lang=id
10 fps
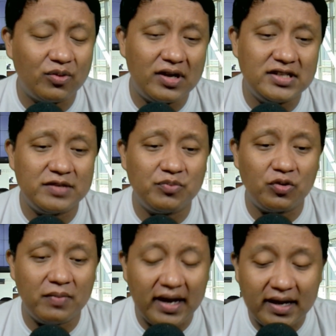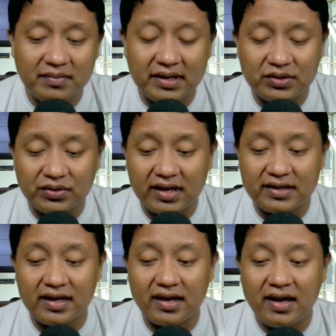koalisi perubahan begitu kan
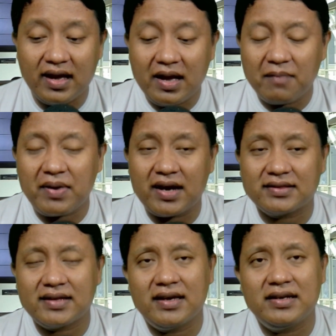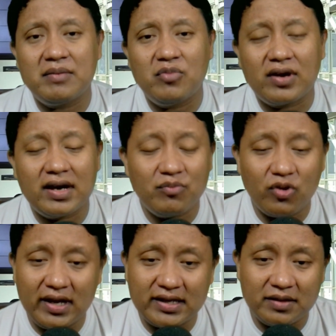ya Partai Demokrat
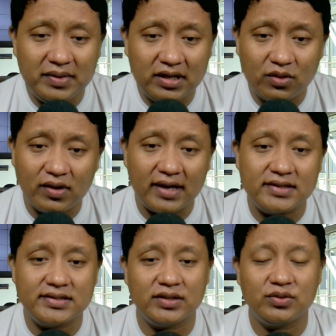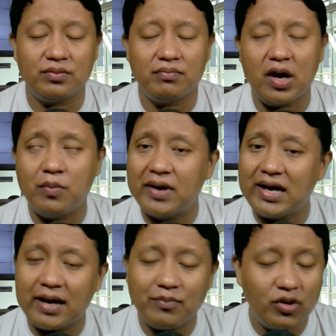mulai kebingungan di situ. Mau
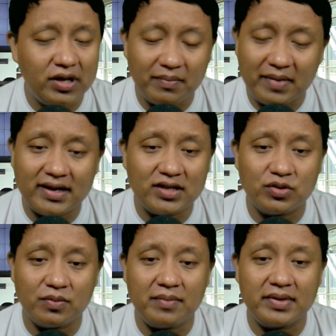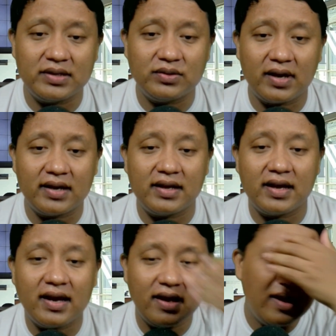berlabuh kemana coba begitu kan
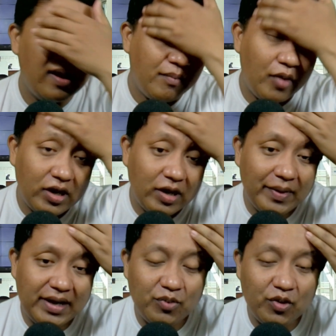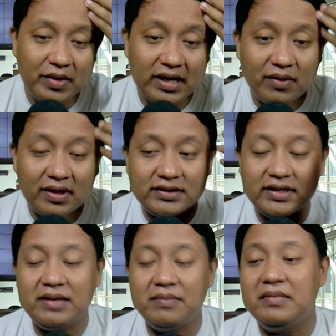ya? Mau kepada Ibu
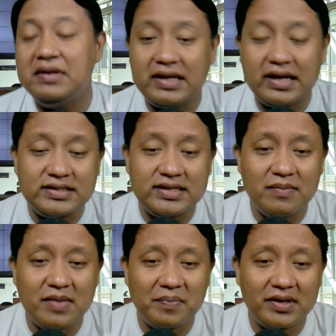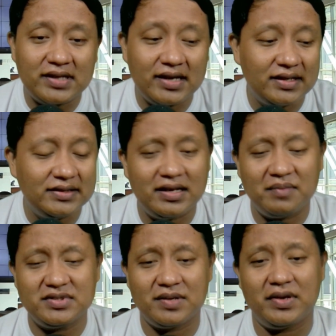Megawati lim, dikasih lima pertanyaan tidak
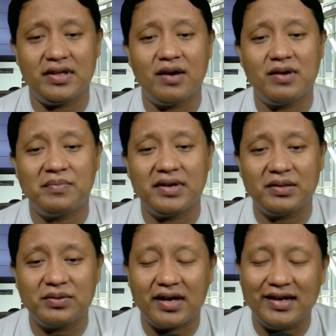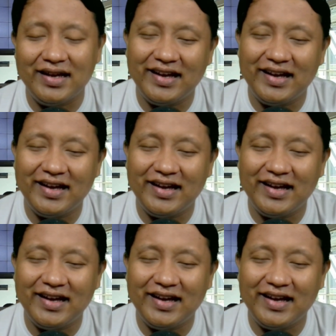bisa menjawab begitu kan?